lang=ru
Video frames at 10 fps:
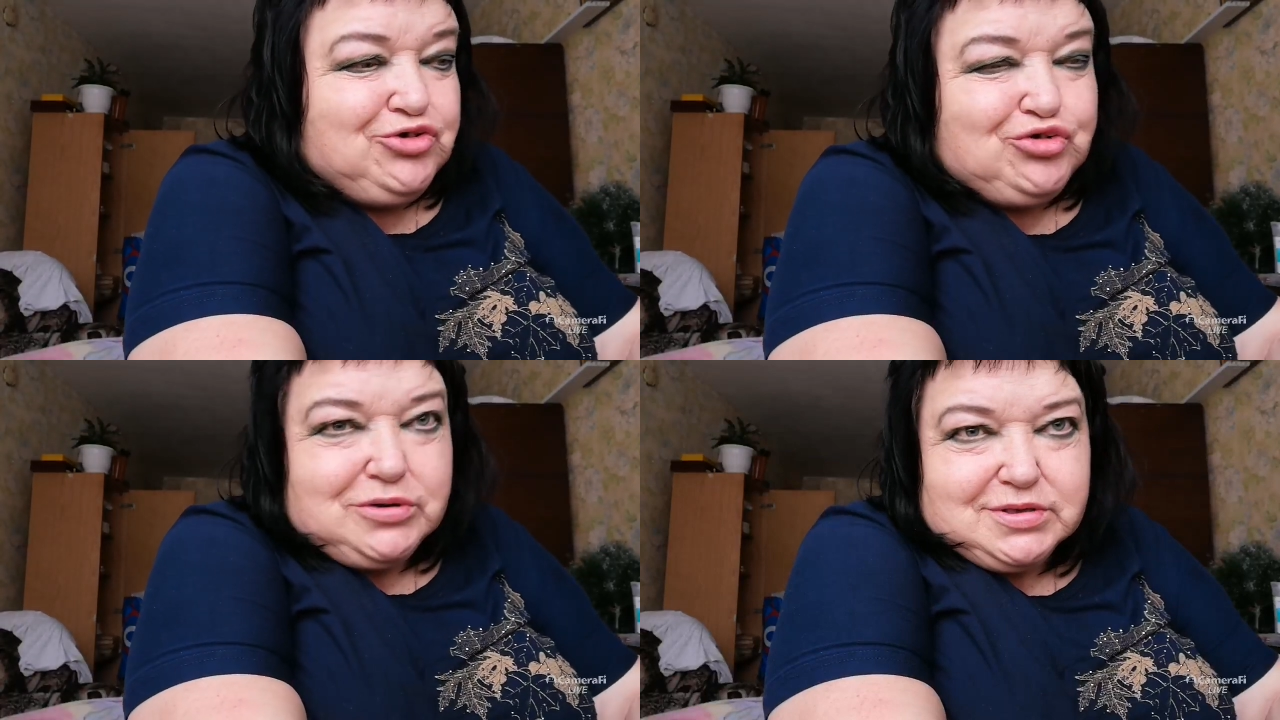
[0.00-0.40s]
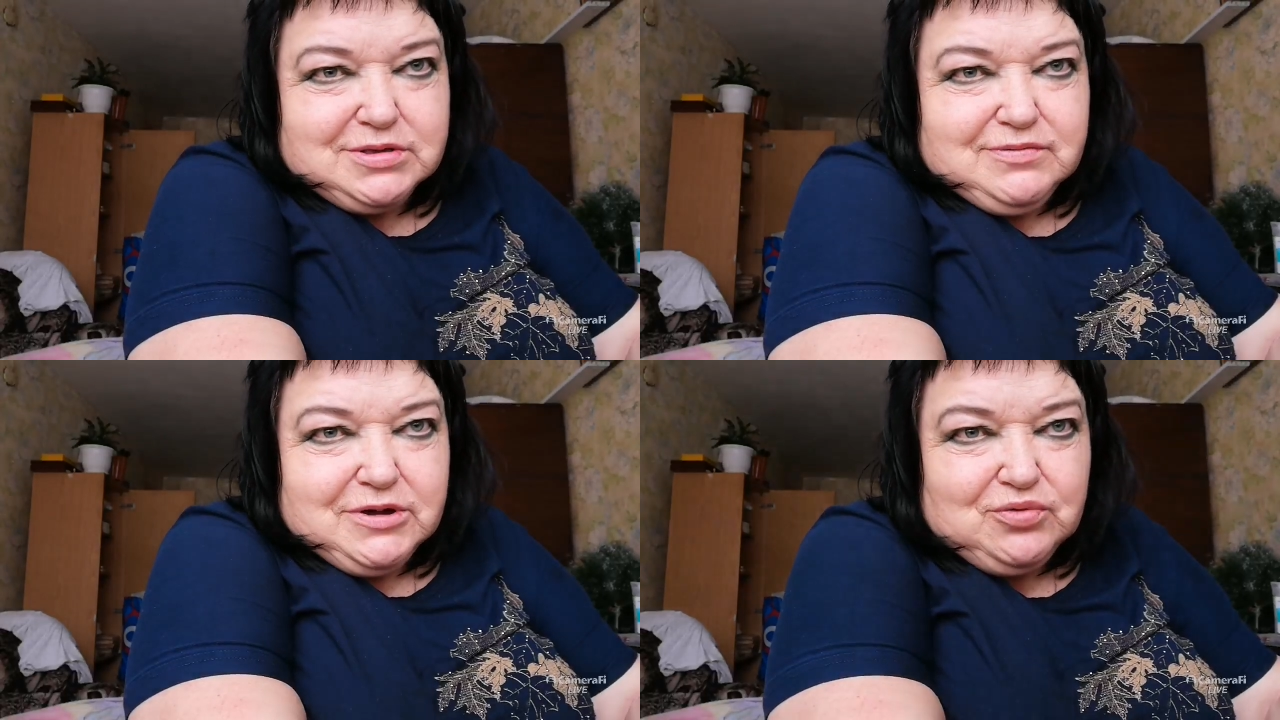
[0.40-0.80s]
еще
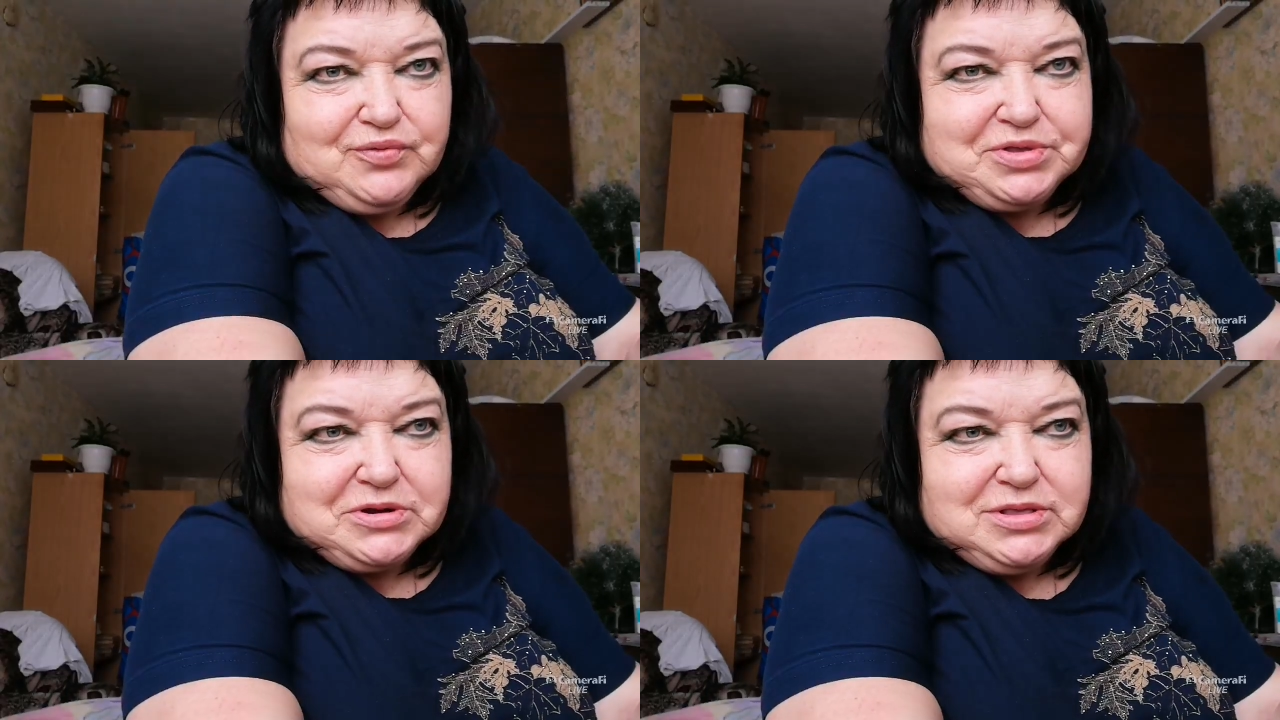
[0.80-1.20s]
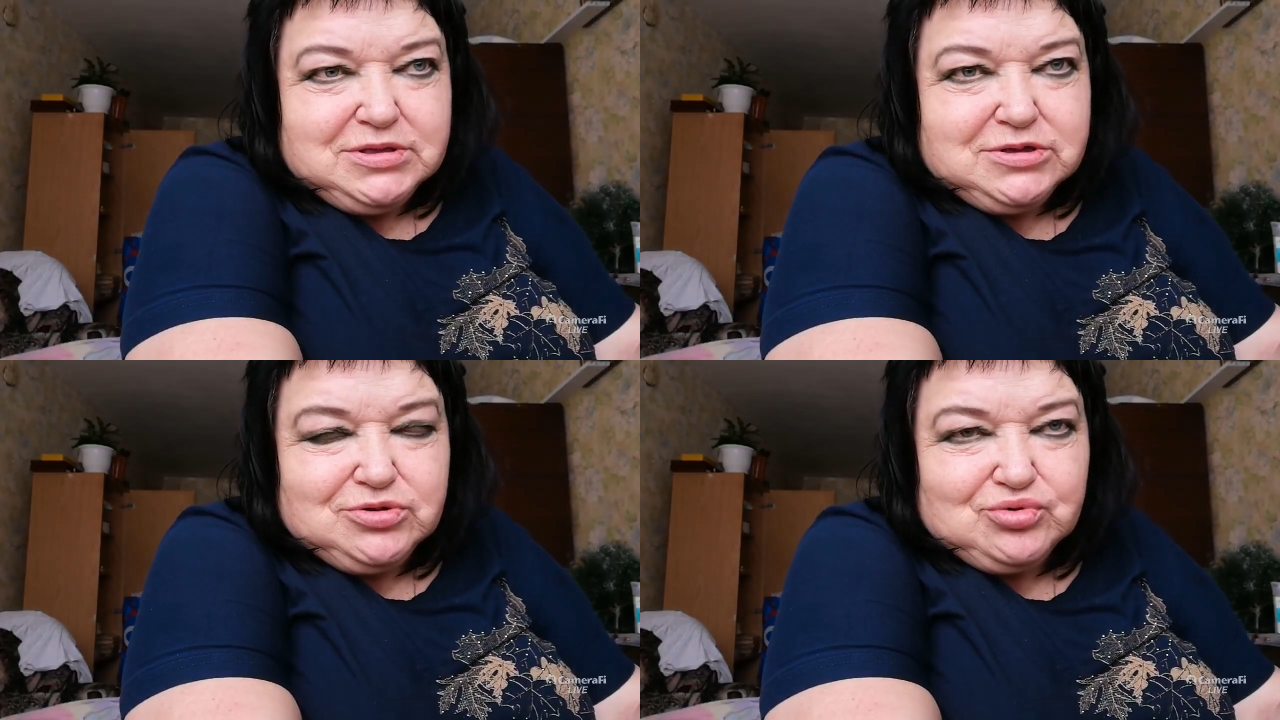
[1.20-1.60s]
раз говорю, в
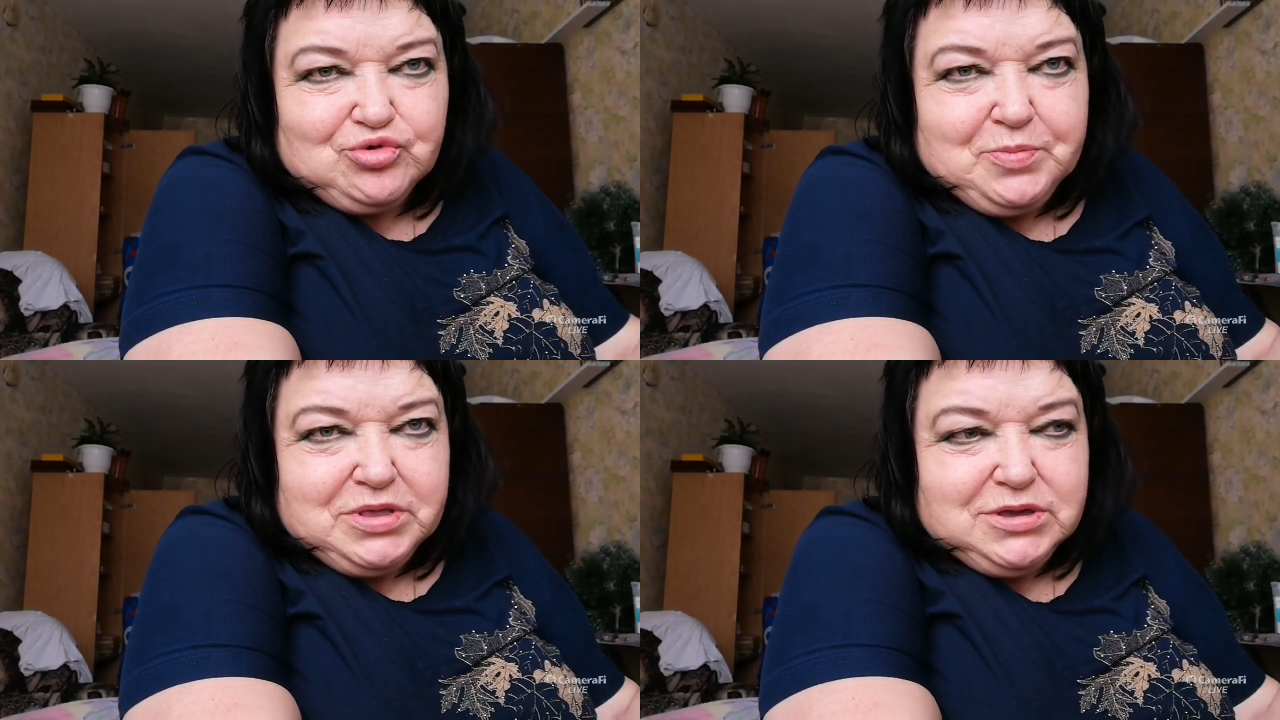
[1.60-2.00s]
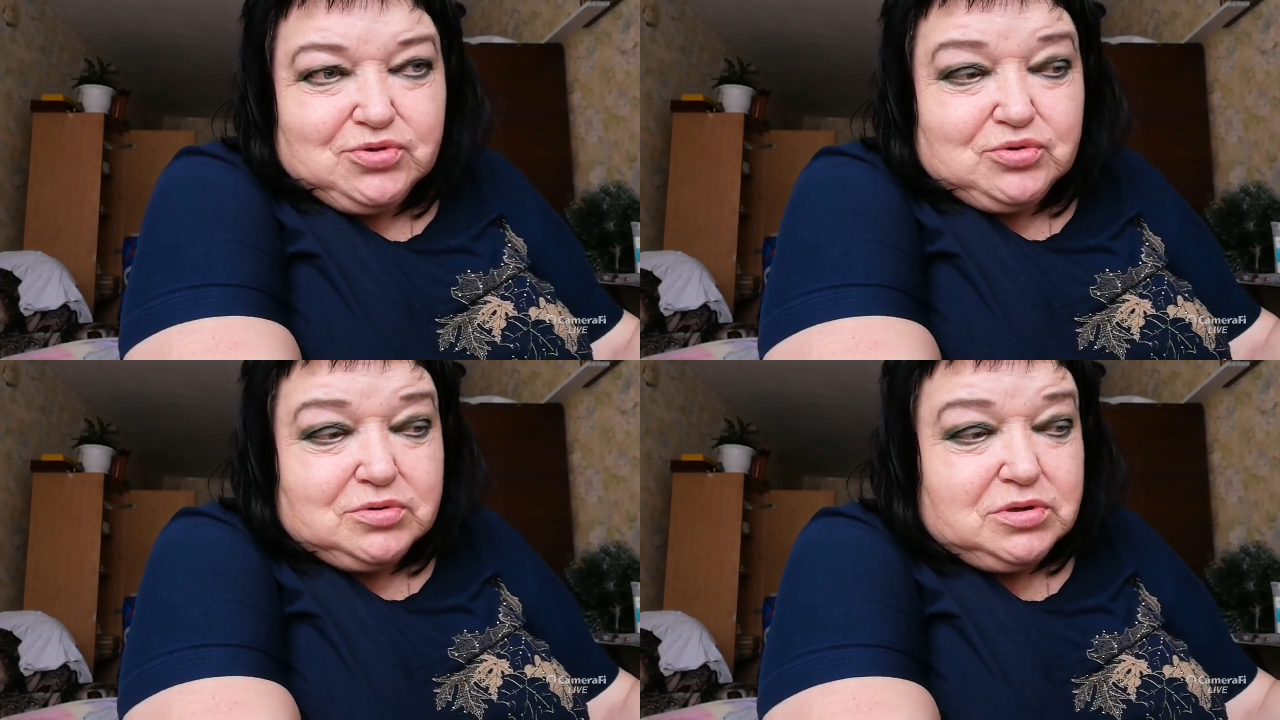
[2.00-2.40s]
интернете дружбы
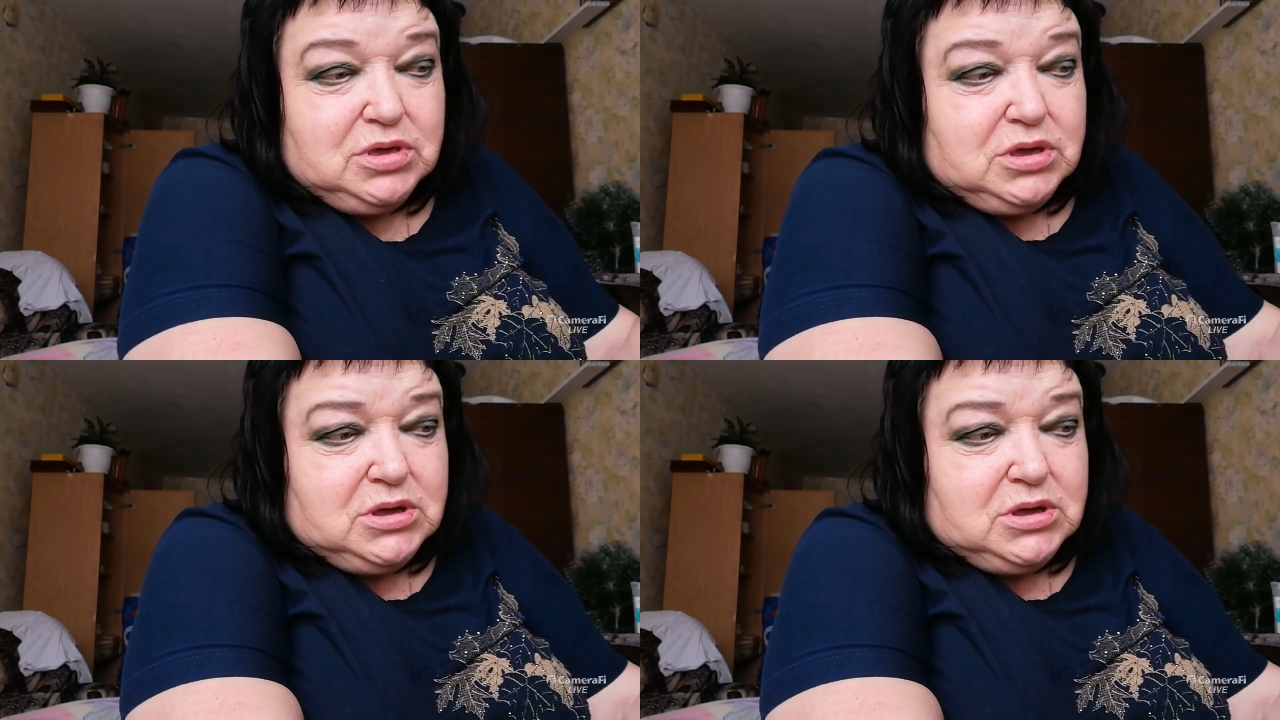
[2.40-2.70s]
нету.